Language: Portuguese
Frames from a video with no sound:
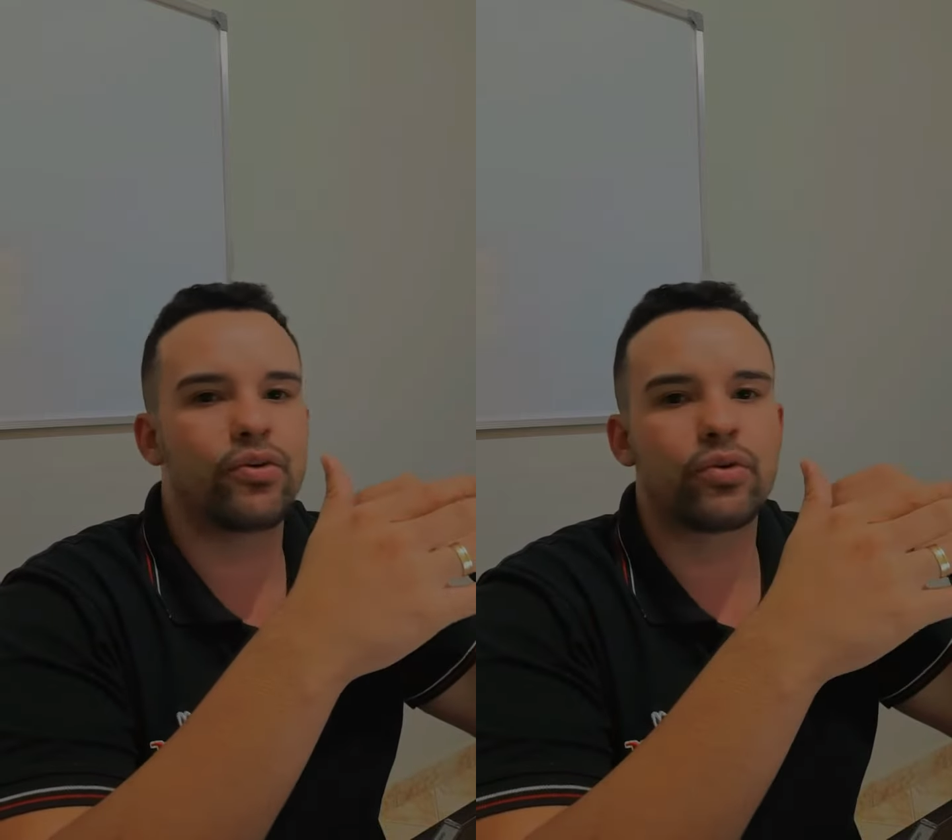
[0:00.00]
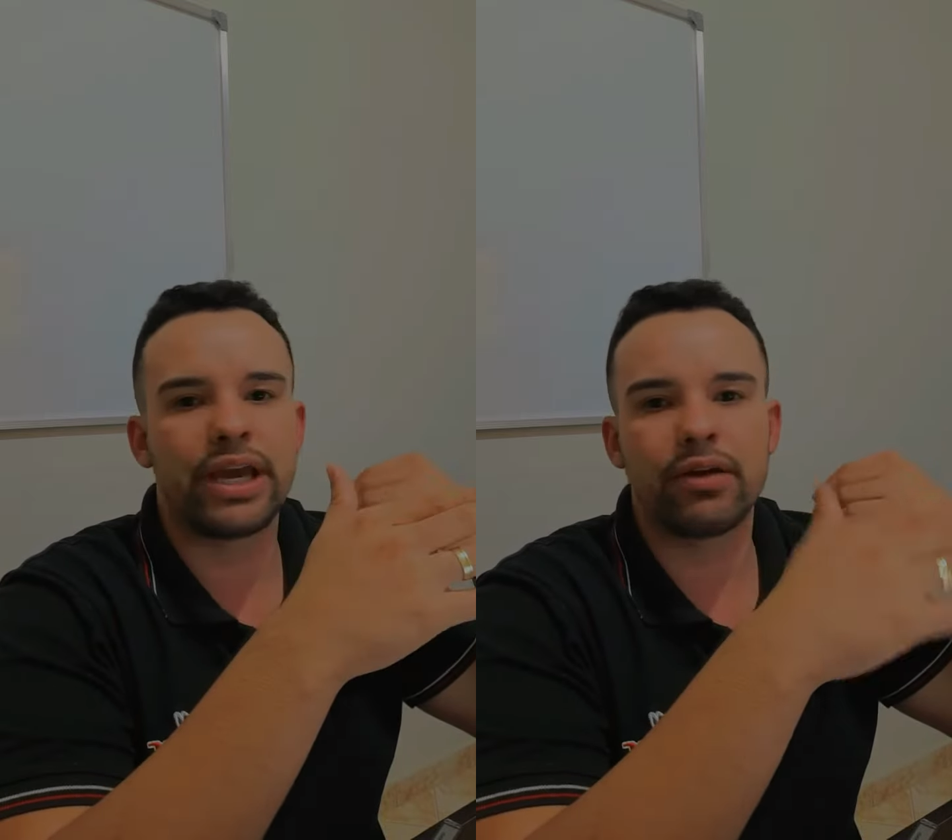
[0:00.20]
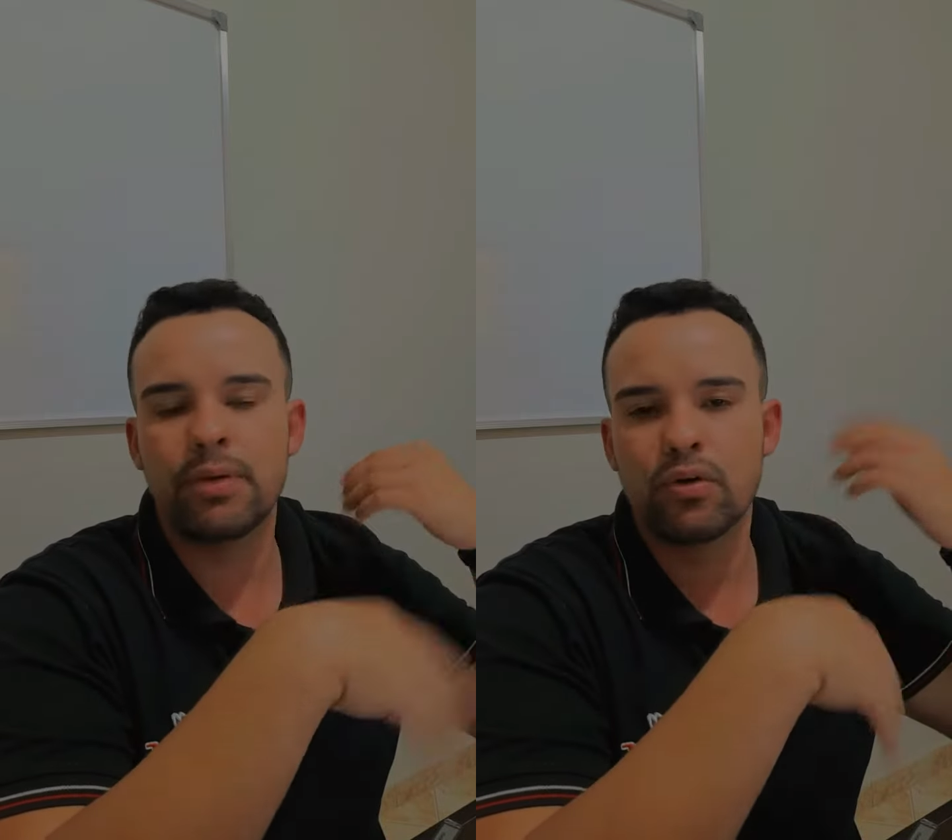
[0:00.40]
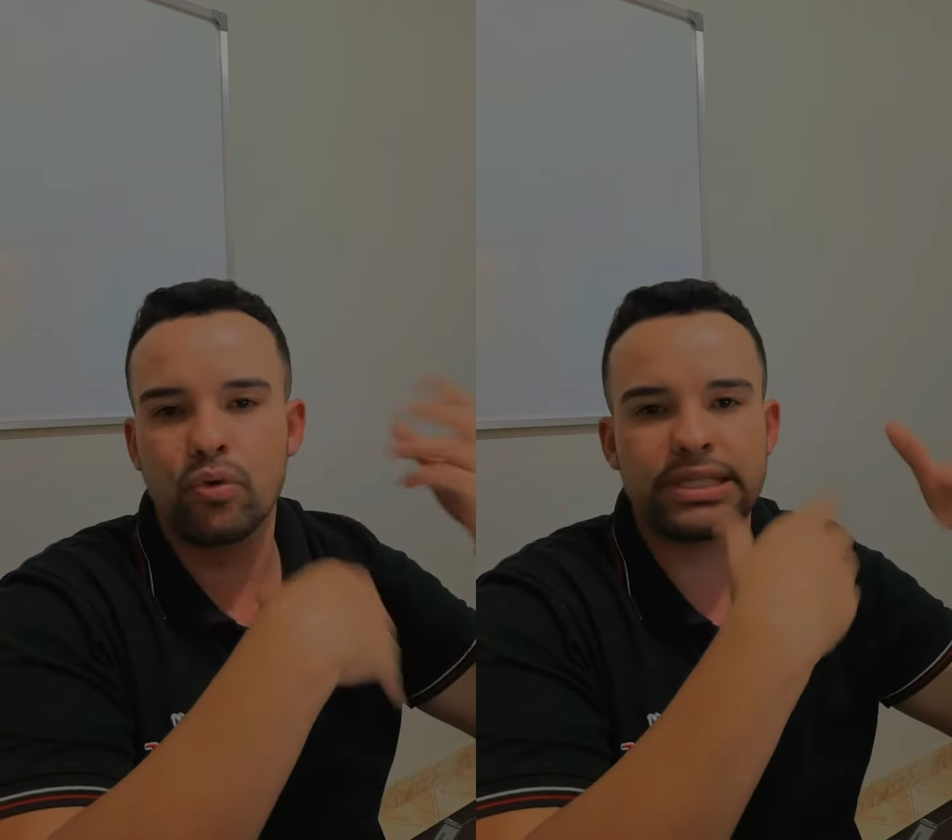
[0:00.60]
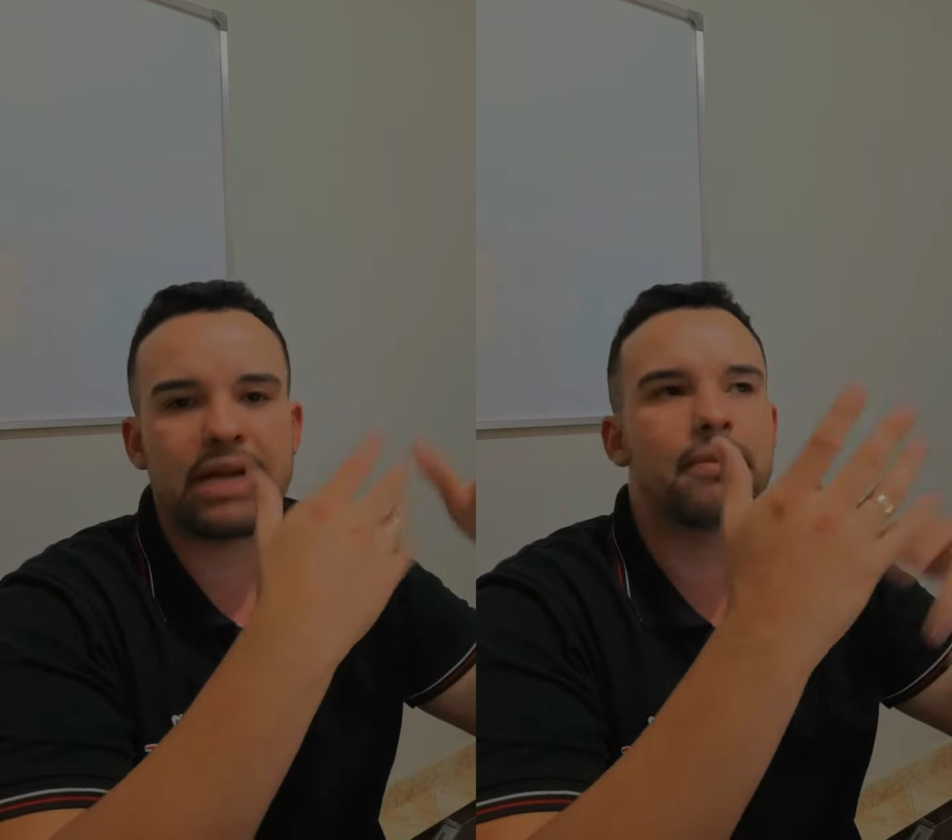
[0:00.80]
eu quero uma
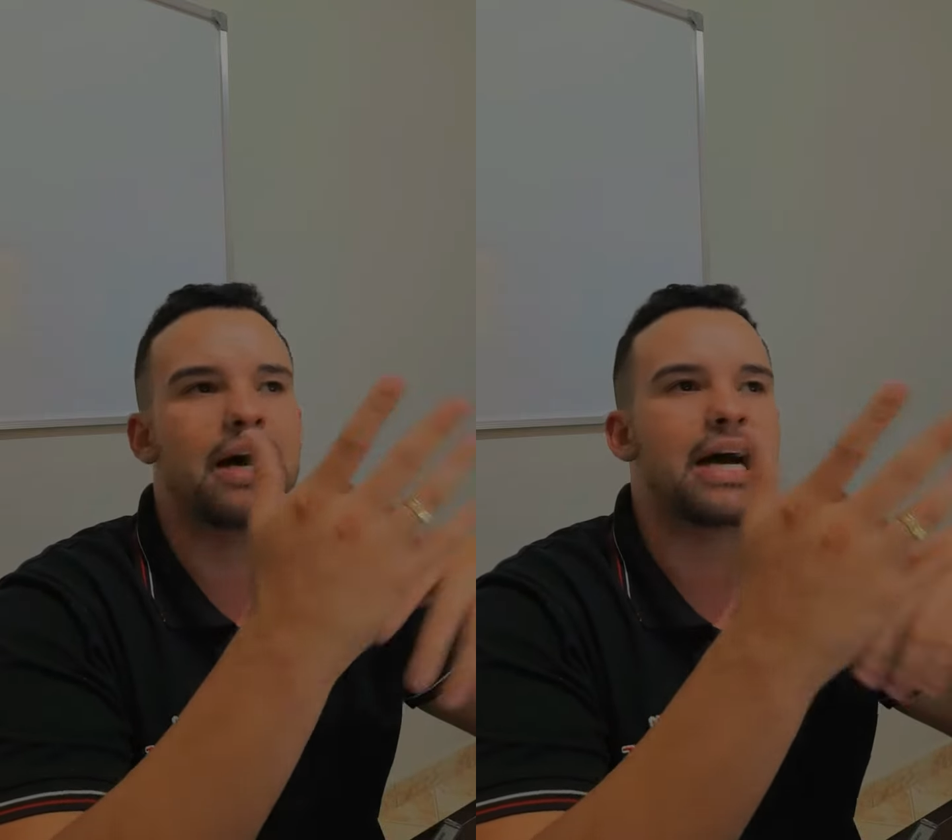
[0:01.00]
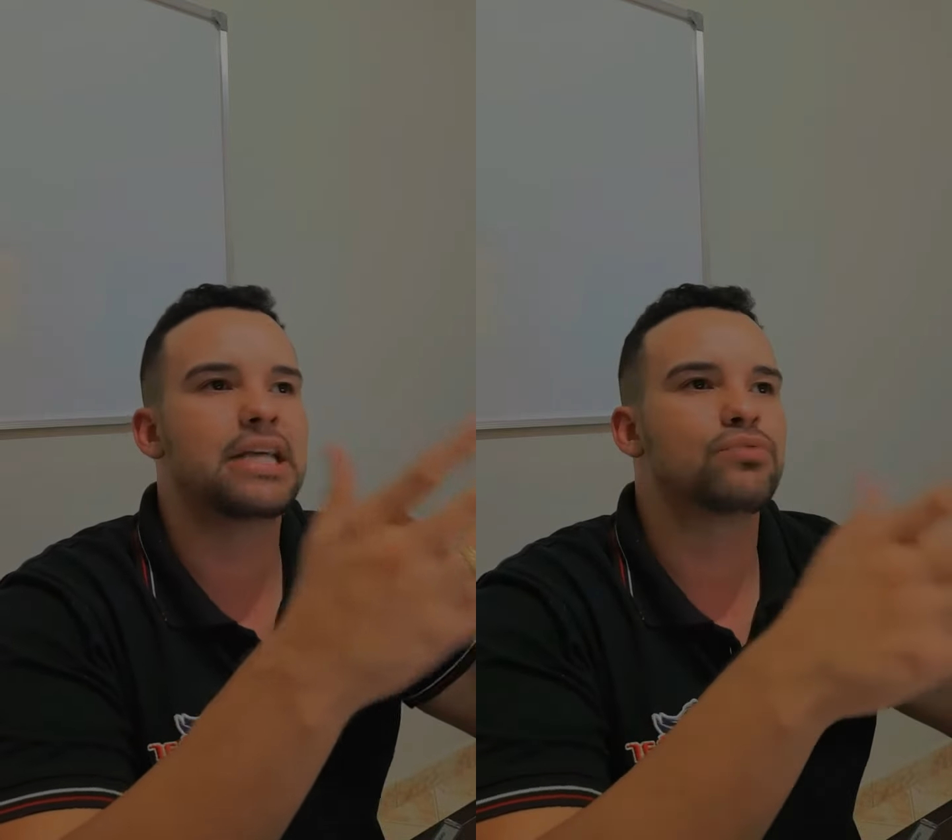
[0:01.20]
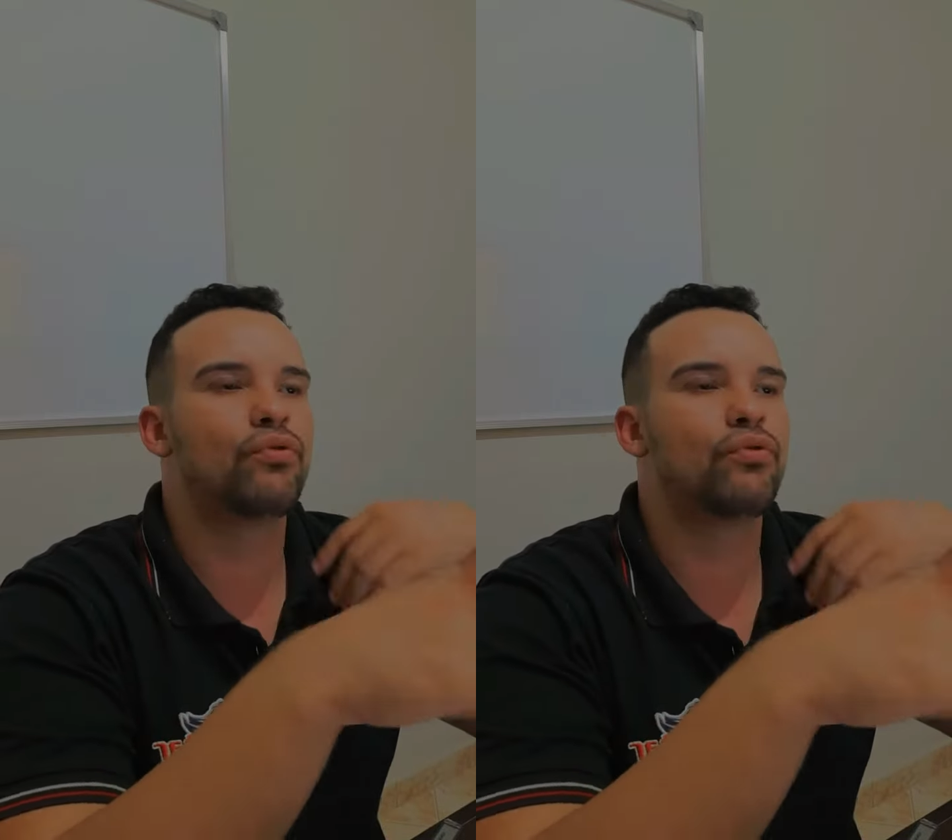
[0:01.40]
coisa a mais,